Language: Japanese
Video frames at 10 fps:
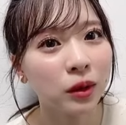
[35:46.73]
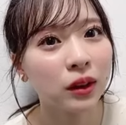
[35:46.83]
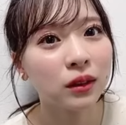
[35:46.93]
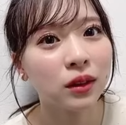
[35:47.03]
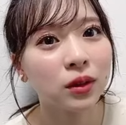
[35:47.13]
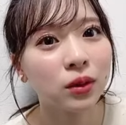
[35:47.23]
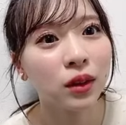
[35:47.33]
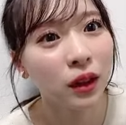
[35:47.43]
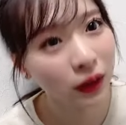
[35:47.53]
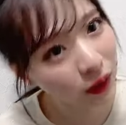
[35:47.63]
もあるよ
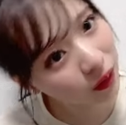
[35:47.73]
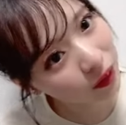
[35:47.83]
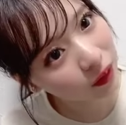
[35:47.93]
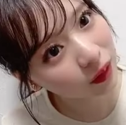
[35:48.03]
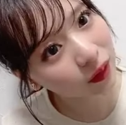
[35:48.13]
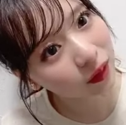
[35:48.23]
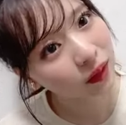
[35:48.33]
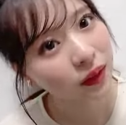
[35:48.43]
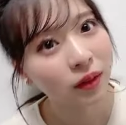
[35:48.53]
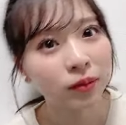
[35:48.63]
ね
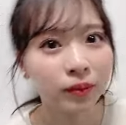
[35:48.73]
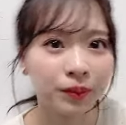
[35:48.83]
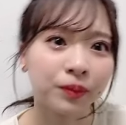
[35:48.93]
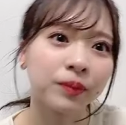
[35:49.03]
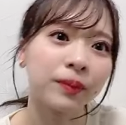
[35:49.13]
うん